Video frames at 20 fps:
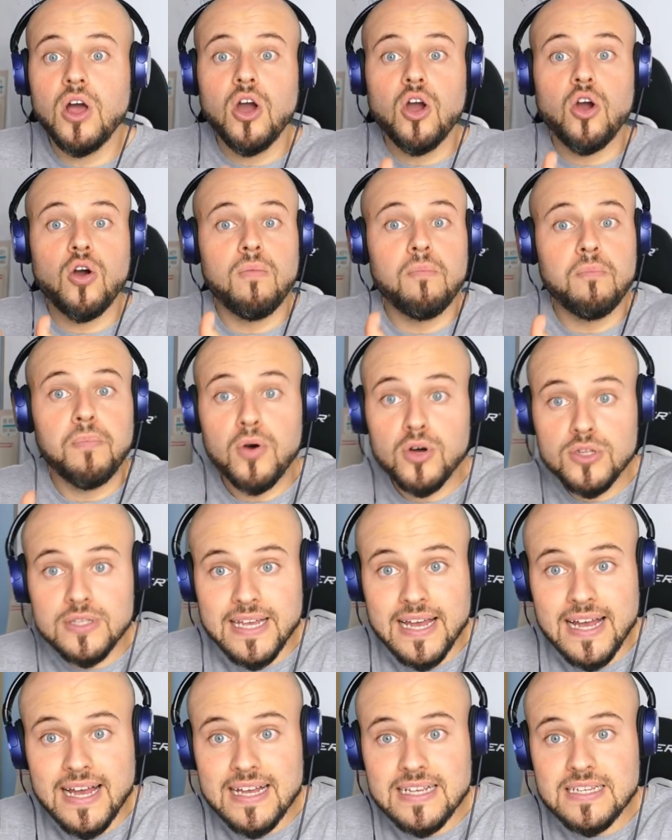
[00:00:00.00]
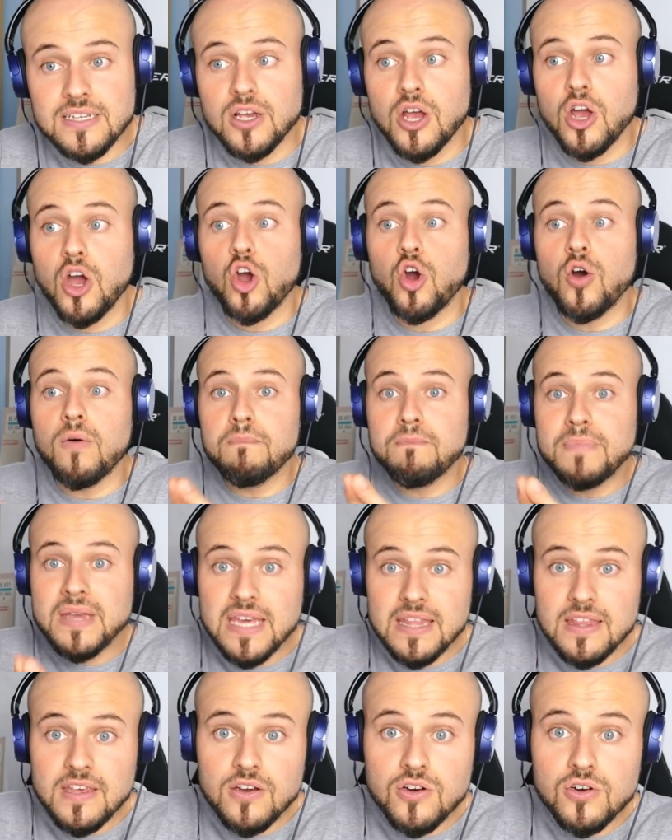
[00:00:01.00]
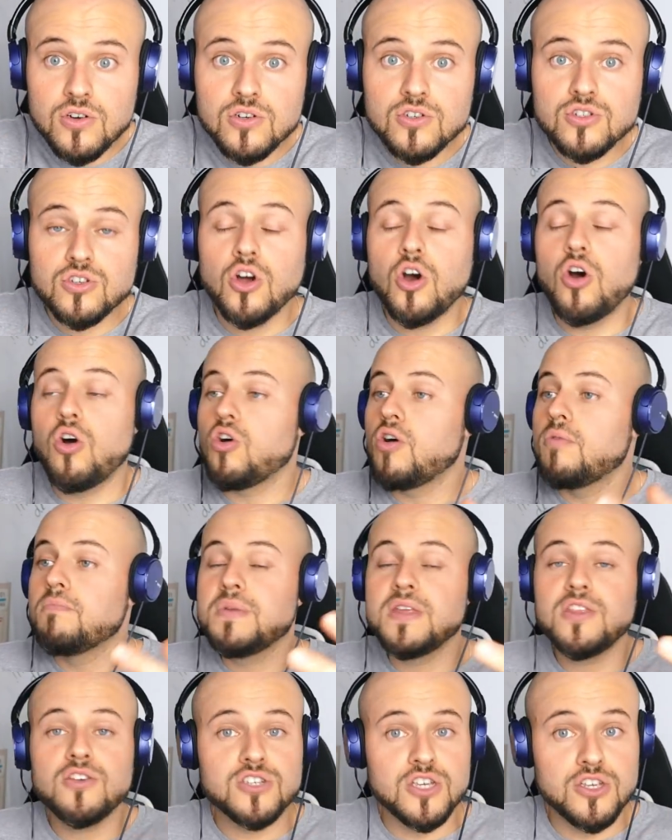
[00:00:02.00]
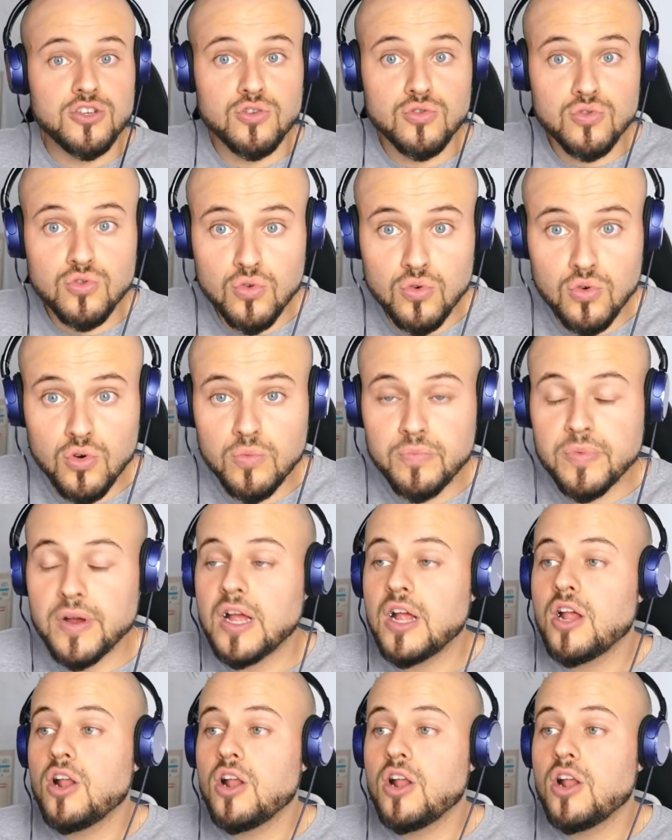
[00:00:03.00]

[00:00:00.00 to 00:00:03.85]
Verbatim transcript: con podcasts, con vídeos o con vídeos en YouTube,